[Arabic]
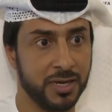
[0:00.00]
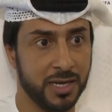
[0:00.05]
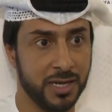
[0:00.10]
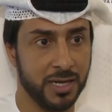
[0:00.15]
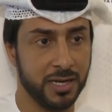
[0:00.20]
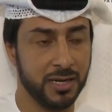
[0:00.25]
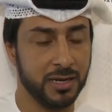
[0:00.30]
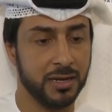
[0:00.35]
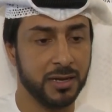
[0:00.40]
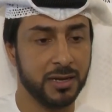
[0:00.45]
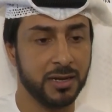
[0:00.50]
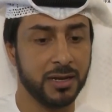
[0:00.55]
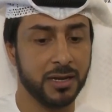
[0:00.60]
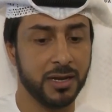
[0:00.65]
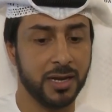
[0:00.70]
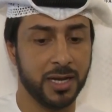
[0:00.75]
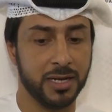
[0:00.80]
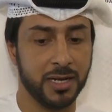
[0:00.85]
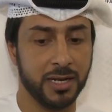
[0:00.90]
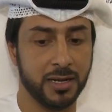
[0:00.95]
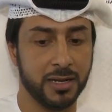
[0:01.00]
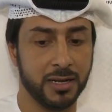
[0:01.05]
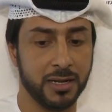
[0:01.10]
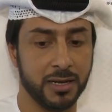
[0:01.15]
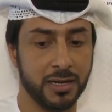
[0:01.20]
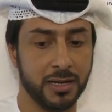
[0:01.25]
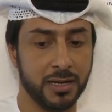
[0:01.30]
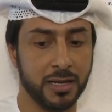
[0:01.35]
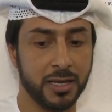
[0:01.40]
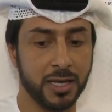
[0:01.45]
على
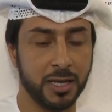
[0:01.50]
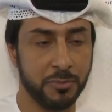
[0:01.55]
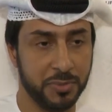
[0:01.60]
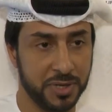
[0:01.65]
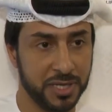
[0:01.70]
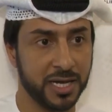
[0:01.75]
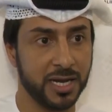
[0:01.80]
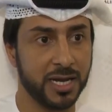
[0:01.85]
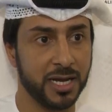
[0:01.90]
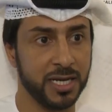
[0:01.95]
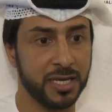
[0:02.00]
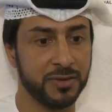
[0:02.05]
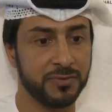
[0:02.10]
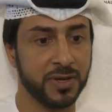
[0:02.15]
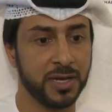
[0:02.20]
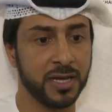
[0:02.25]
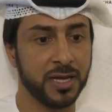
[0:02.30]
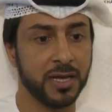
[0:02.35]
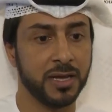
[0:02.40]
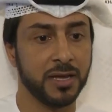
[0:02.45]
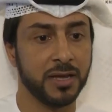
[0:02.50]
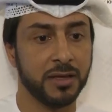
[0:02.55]
على مينا خليفه